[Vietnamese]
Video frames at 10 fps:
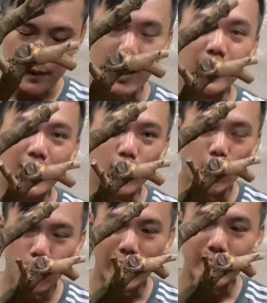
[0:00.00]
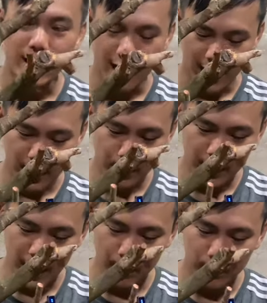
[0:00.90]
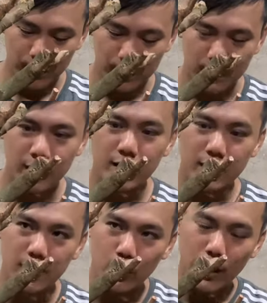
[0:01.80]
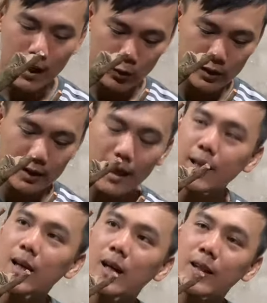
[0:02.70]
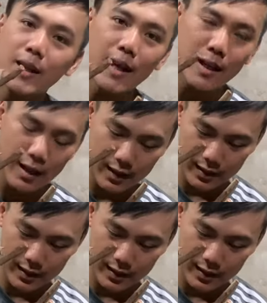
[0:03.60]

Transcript: Cây này có hoành là hai mươi lăm, chiều cao từ đây tới đây đó